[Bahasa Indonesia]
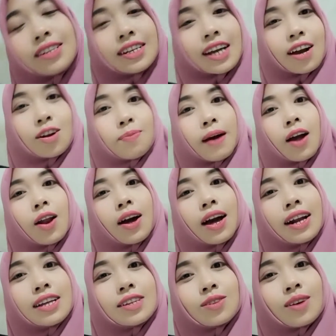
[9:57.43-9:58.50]
Jangan lupa kalau
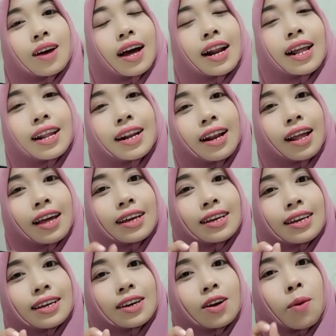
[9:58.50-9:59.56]
kalian suka, kalian like,
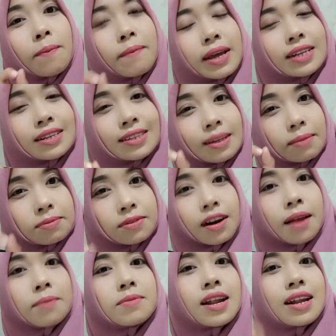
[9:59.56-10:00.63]
comment, subscribe,
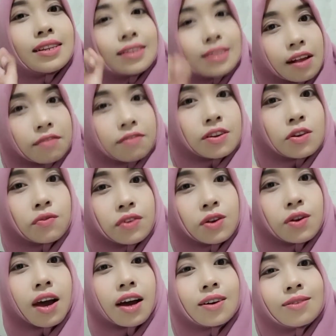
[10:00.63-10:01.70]
dan share video-video
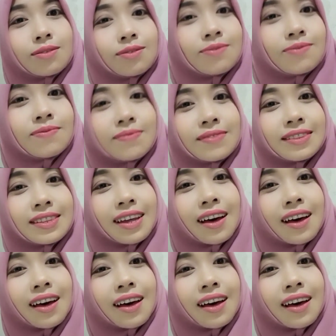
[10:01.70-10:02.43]
aku. Oke,